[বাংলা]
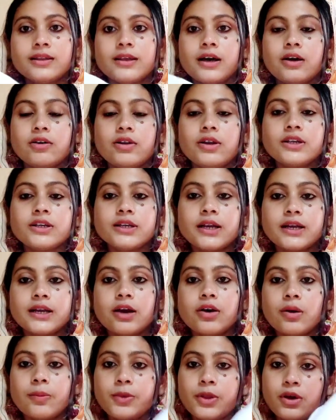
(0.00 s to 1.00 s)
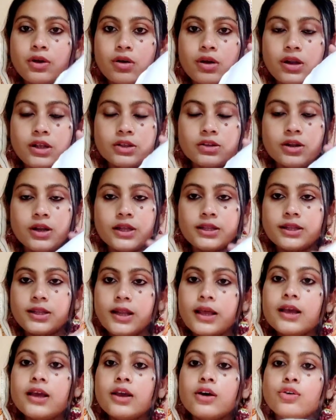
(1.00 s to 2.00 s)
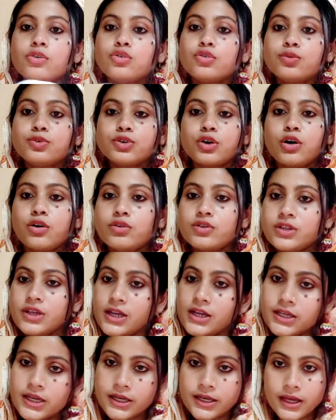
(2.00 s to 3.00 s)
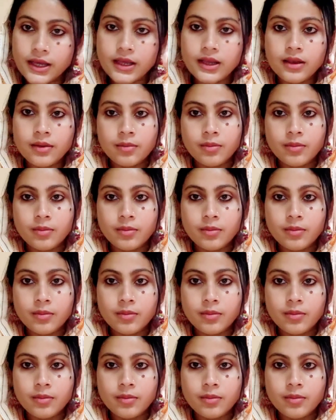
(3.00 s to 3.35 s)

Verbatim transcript: তাহলে সেটাও আপনি কলের তলায় দিলে খুব সহজেই সেটা